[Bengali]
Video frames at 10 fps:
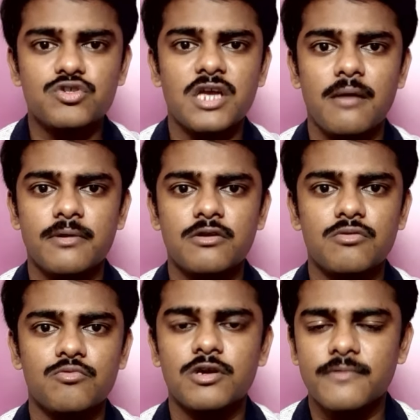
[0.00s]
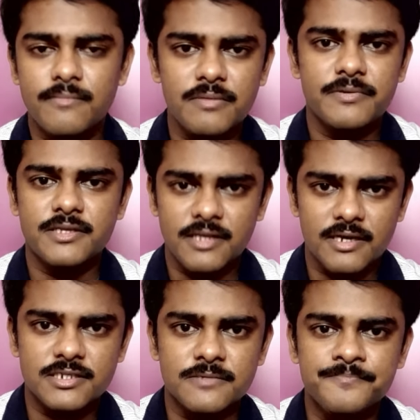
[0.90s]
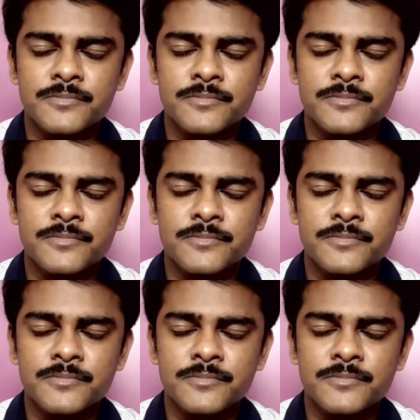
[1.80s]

সামান্য মুনাফা আপনি পেতে থাকছেন